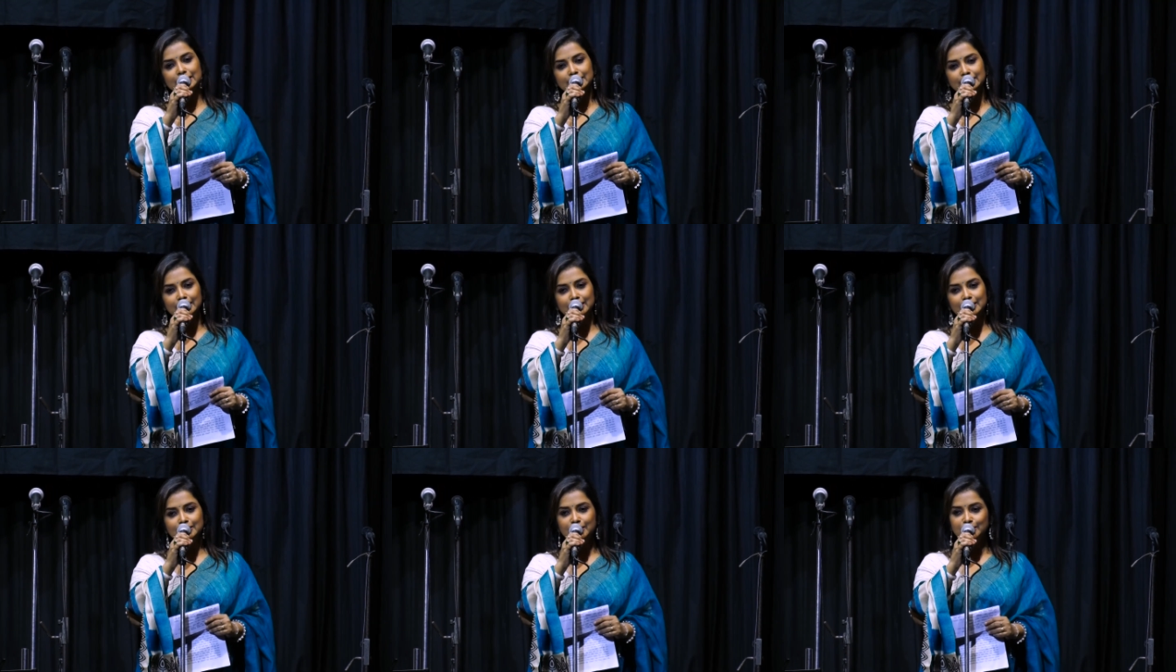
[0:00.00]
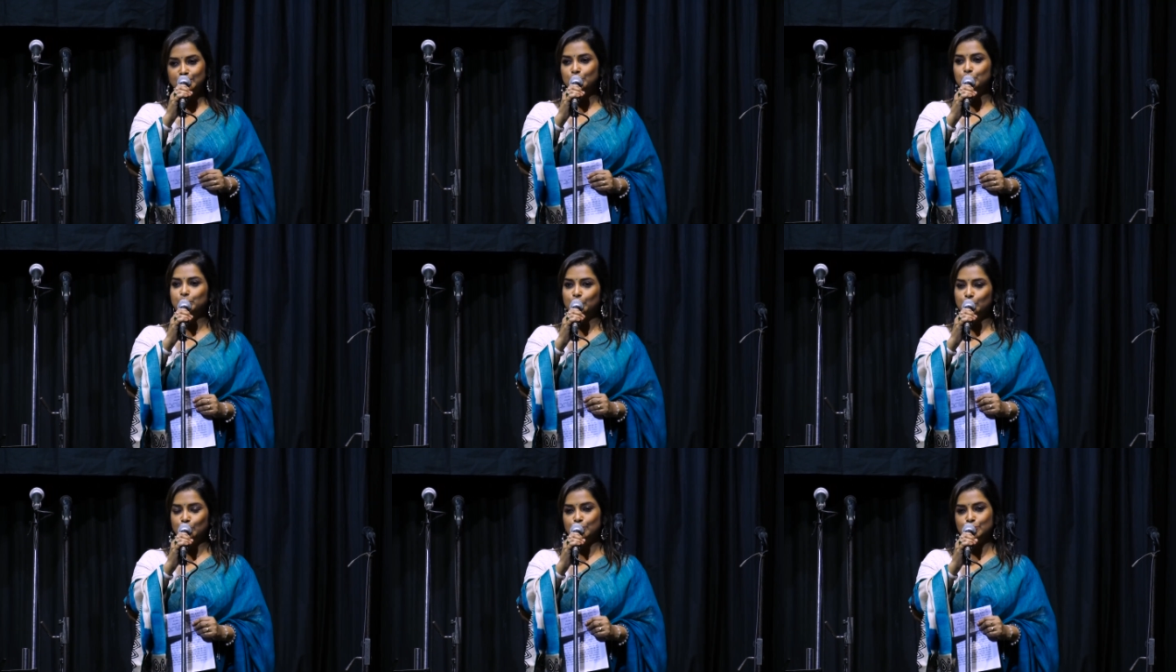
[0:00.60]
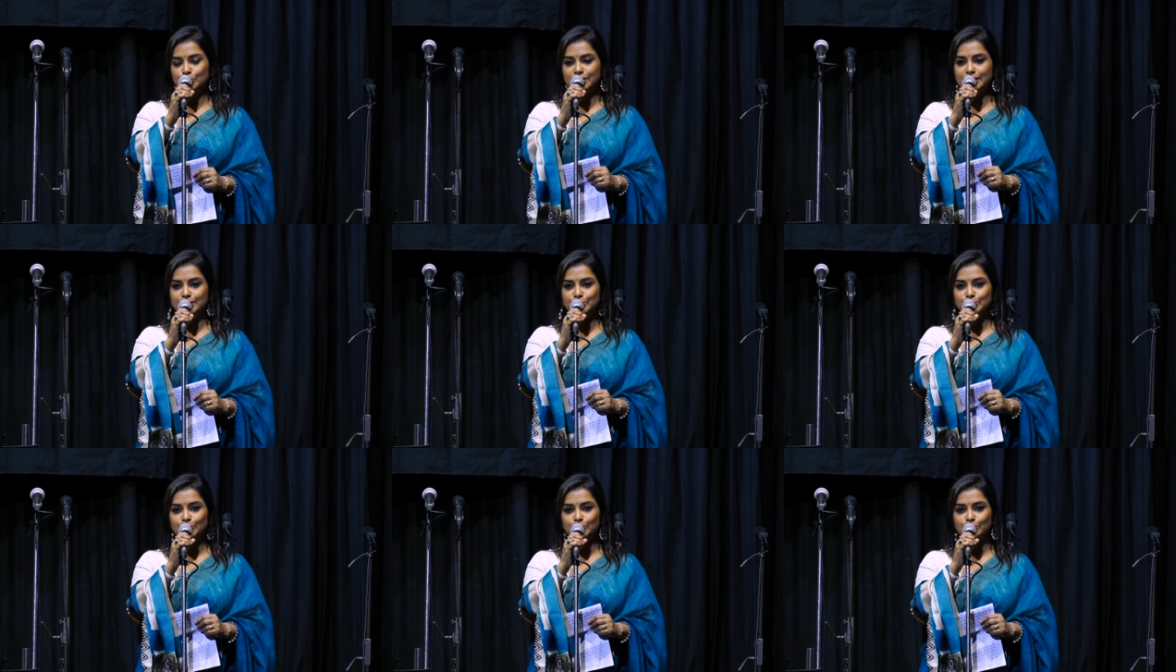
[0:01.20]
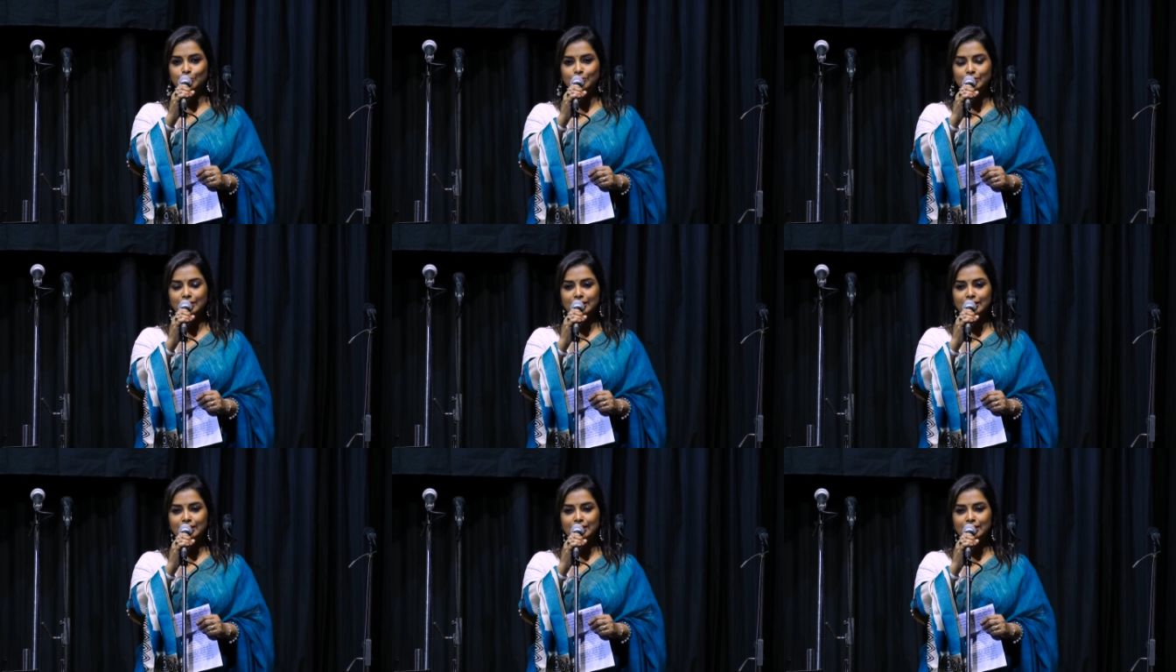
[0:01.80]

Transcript: দেখতে দ্বিতীয় প্রহরও শেষ হলো